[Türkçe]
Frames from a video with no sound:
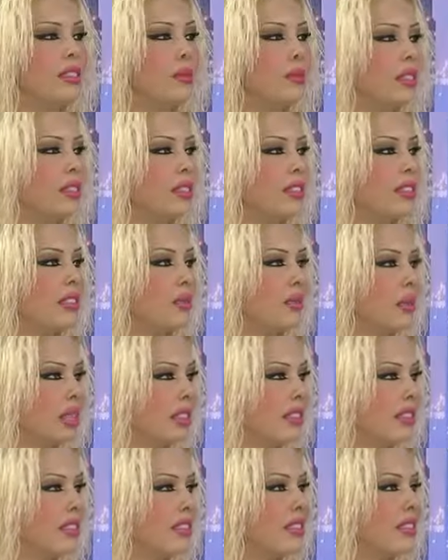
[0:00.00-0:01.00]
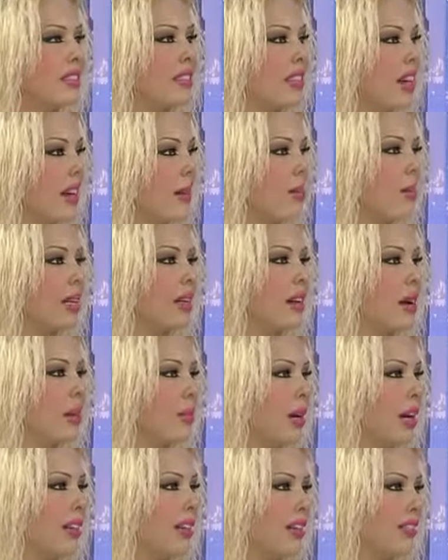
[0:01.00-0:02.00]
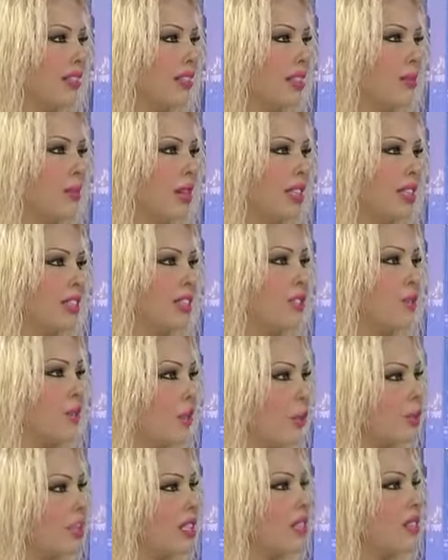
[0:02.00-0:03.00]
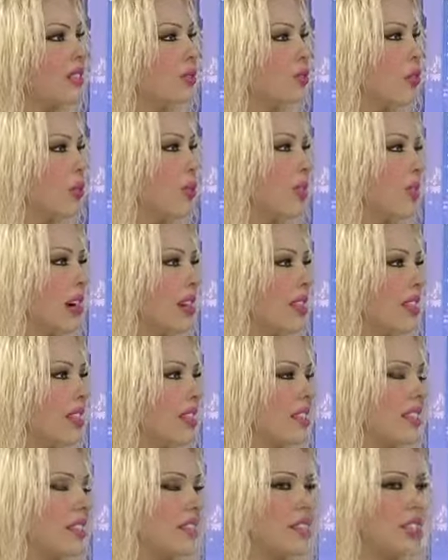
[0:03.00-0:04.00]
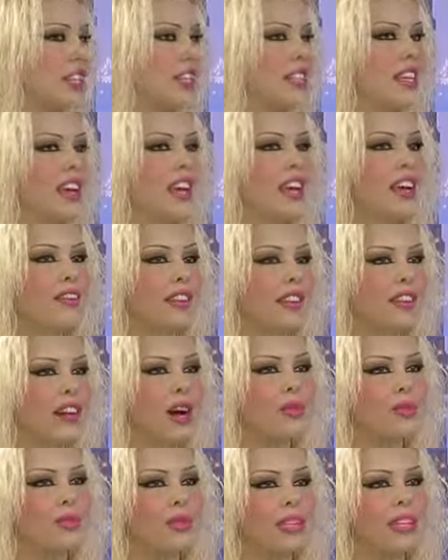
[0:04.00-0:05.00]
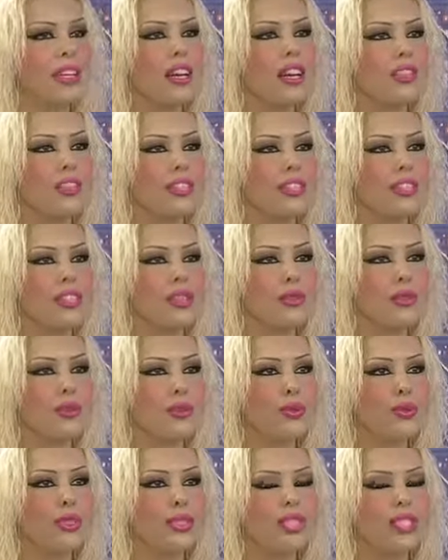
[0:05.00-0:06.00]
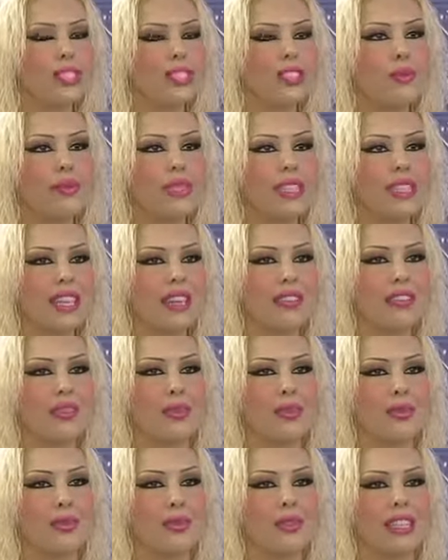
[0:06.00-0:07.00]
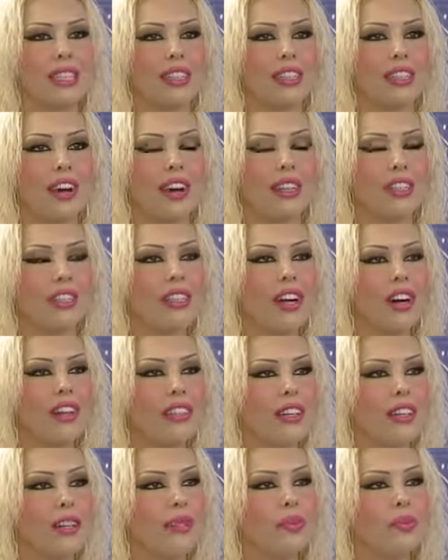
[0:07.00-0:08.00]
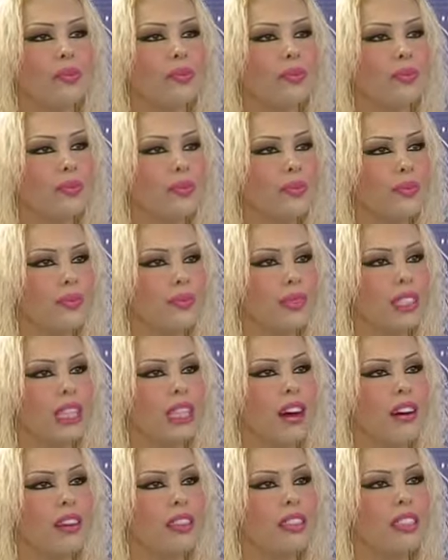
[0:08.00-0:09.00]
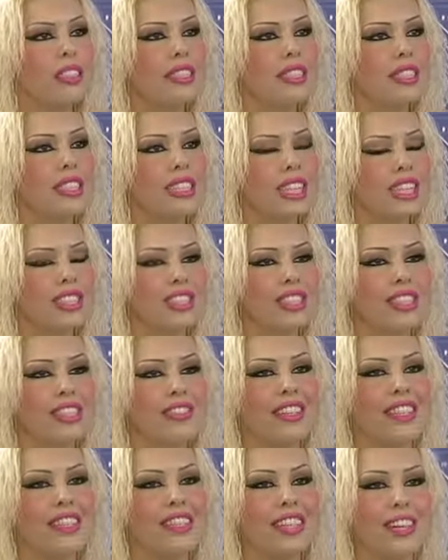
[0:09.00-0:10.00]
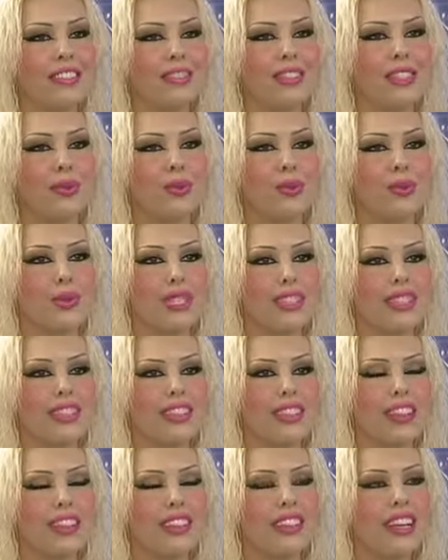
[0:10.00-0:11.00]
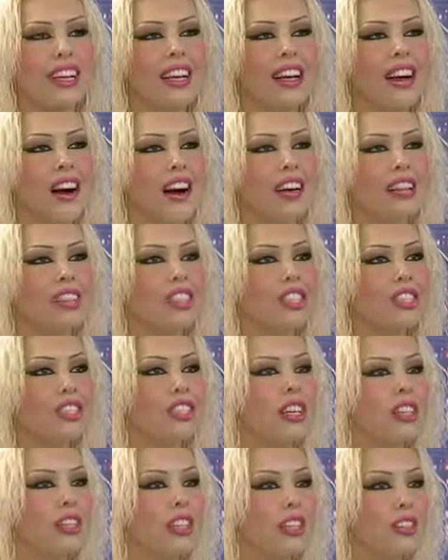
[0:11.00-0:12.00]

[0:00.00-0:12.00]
bildirdiği, bildirdiği diğer peygamberleri de iman edeceğiz. Onları da çok fazla seveceğiz ve kalbimize gerçekten çok şiddetli bir sevgi var onlara karşı. Allah Allah'ın seçtiği ve sevdiği kullarında. Allah inşallah